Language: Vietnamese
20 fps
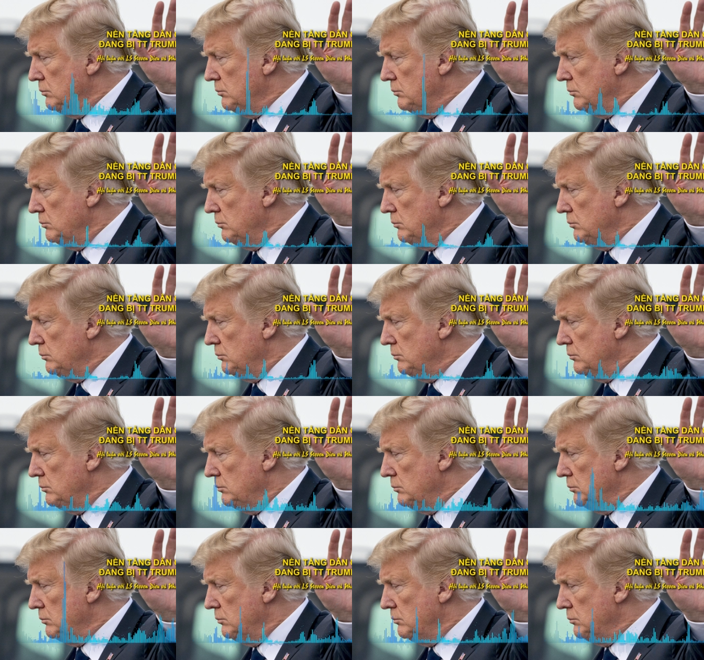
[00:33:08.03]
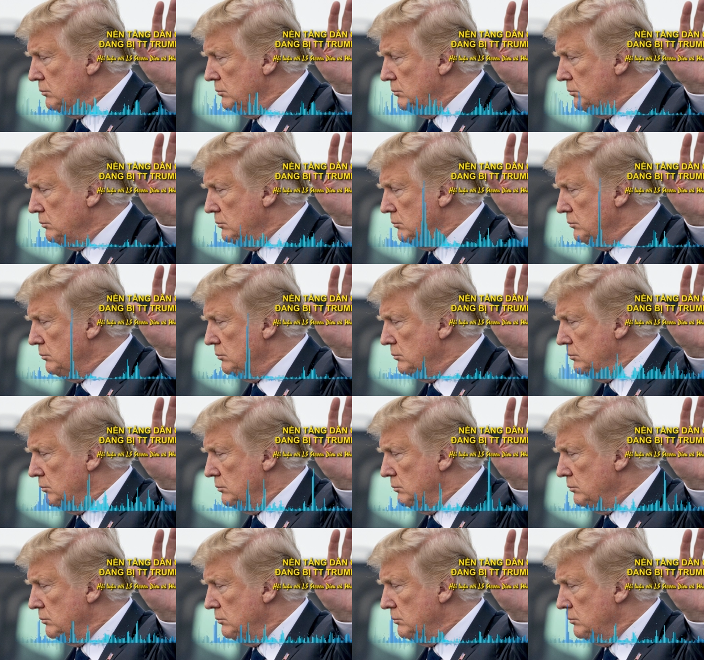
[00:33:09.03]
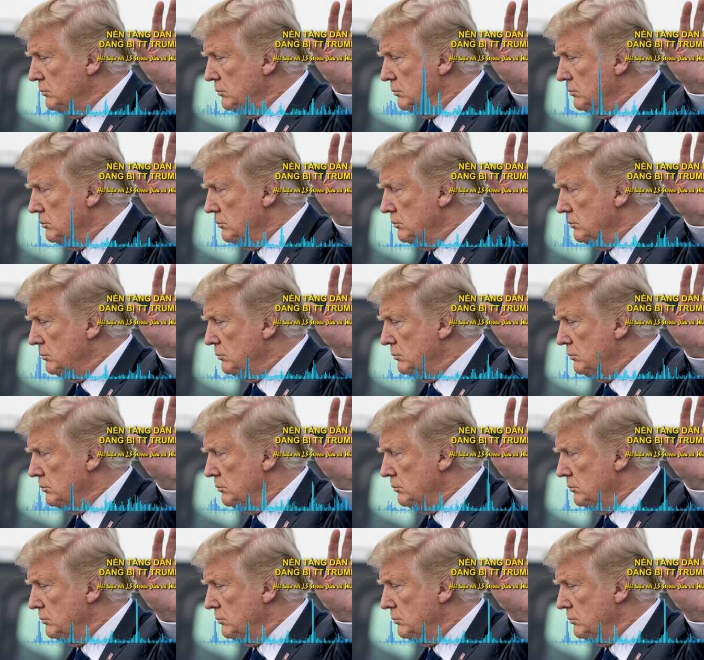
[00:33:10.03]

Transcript: ODP đó là cái chương trình đoàn tụ gia đình